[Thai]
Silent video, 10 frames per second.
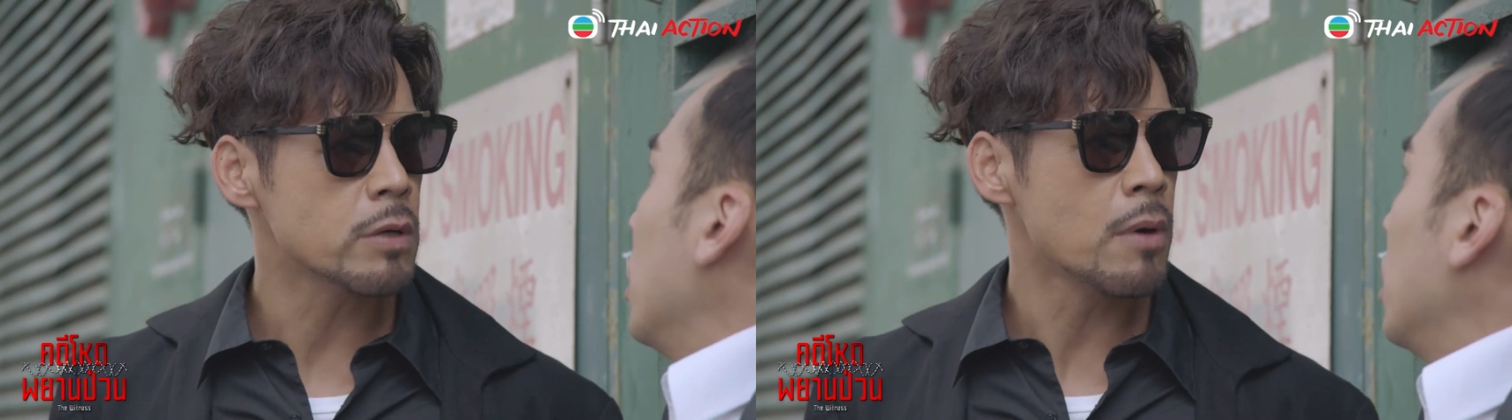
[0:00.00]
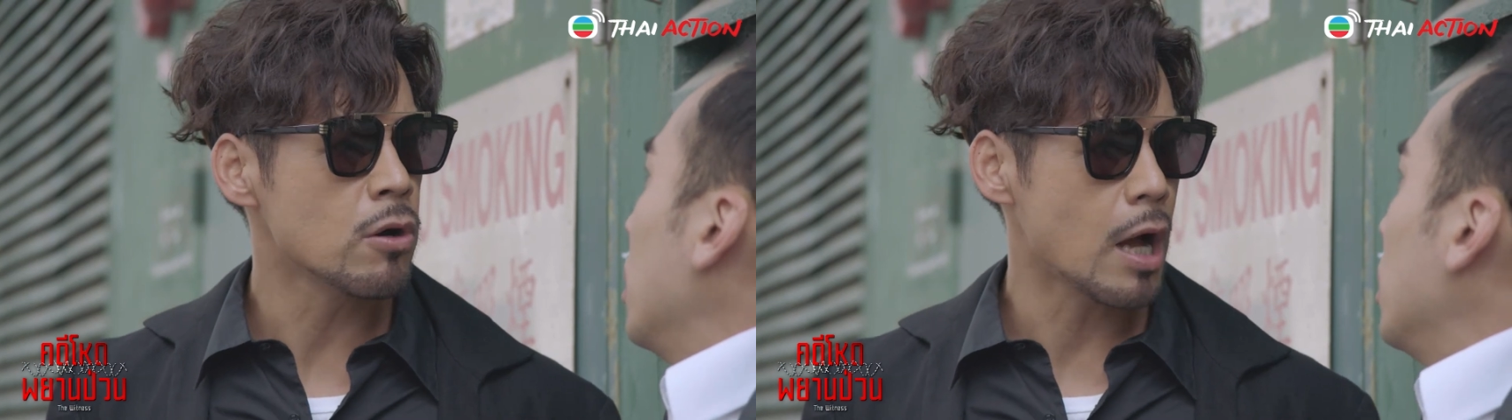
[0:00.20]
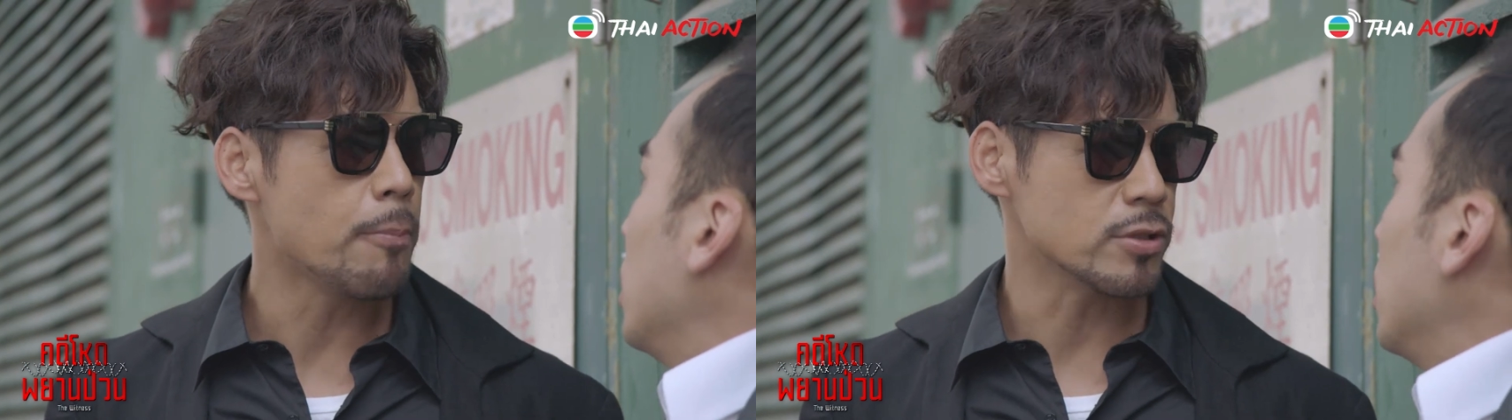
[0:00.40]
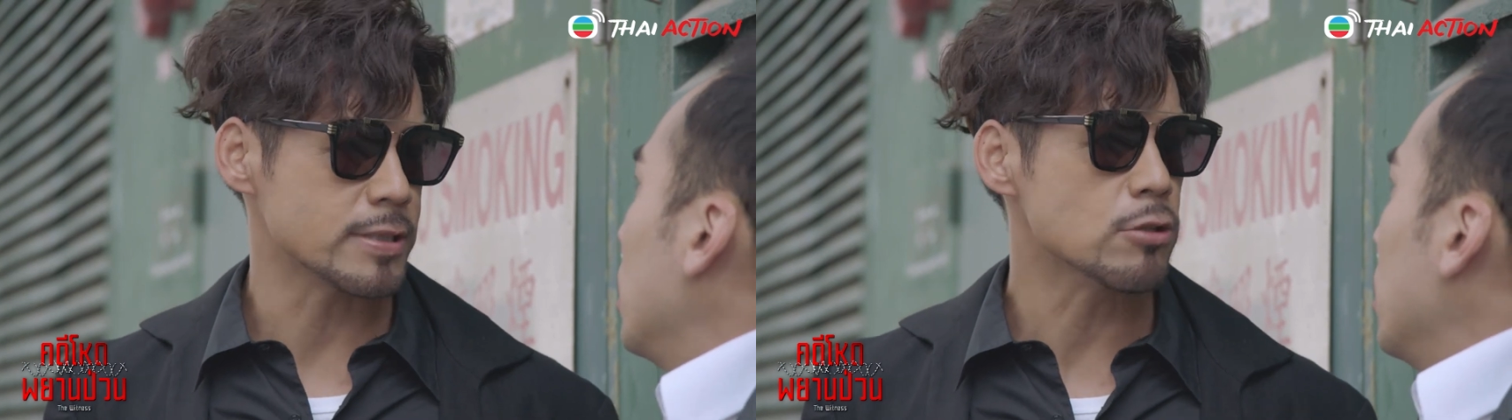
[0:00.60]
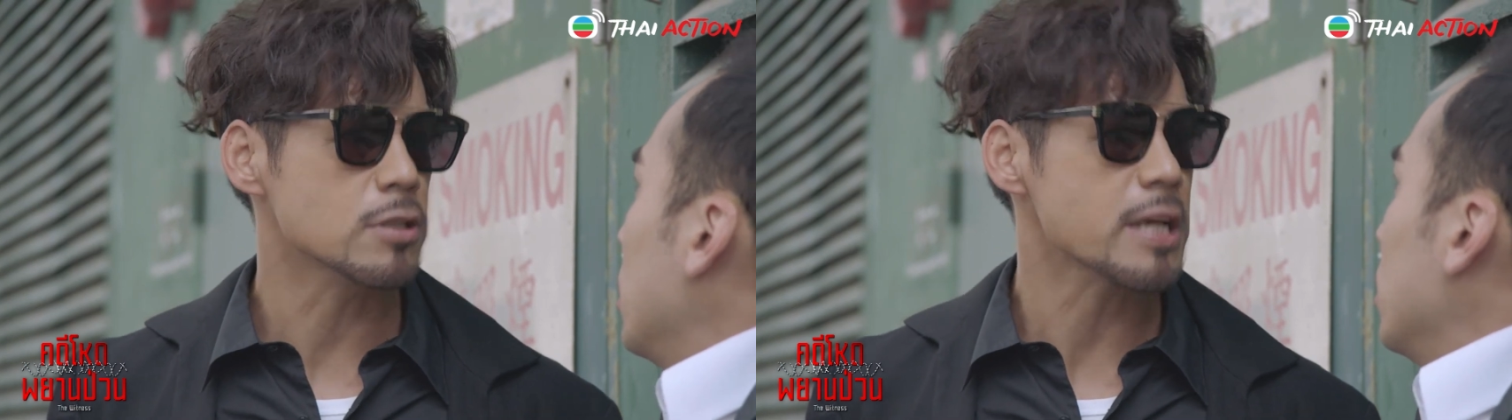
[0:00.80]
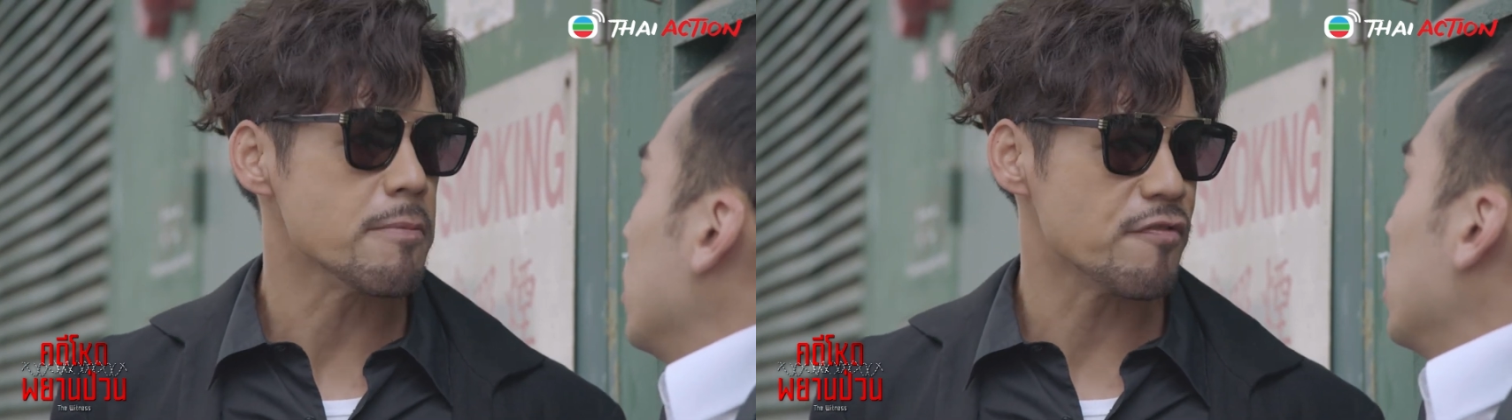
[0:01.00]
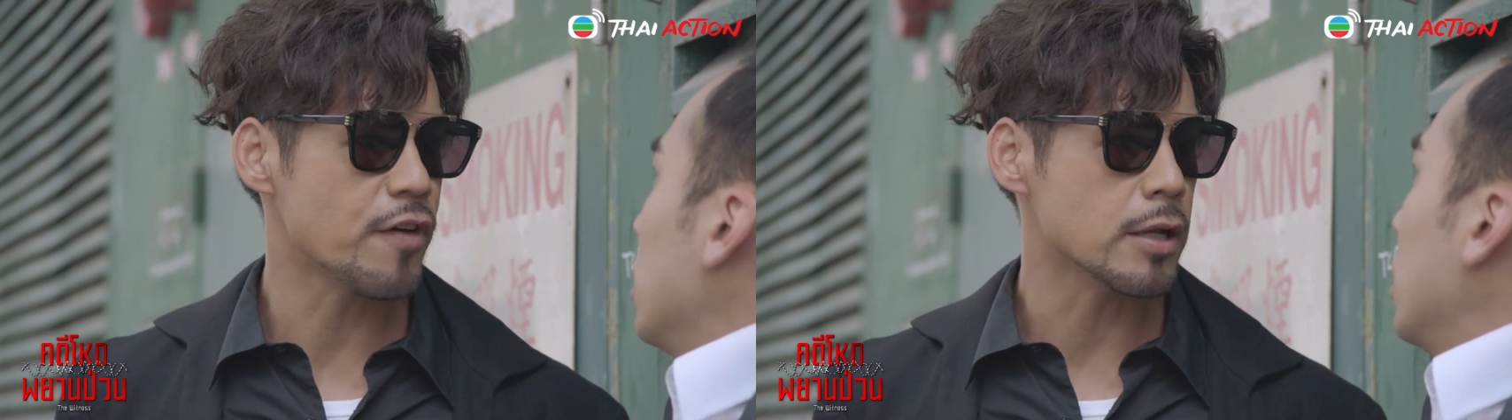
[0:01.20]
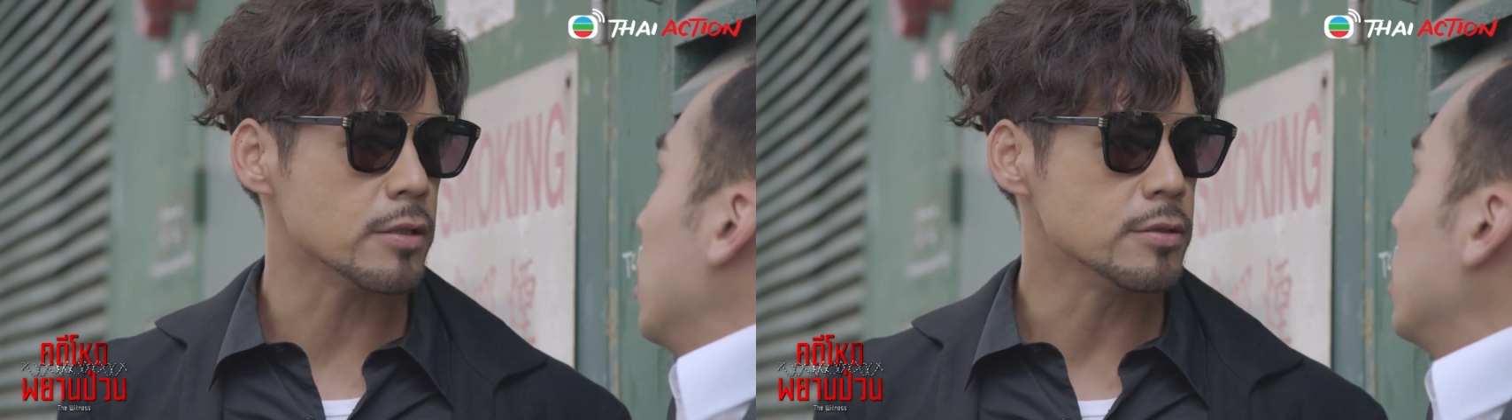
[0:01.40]
ให้ยายตาย ฟื้นขึ้นมา
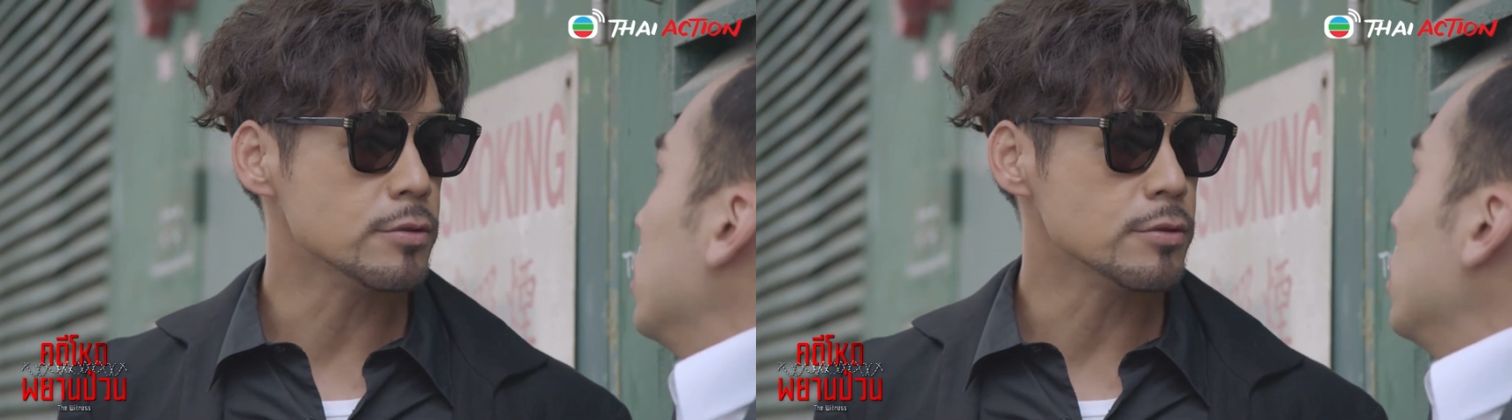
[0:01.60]
ไม่ได้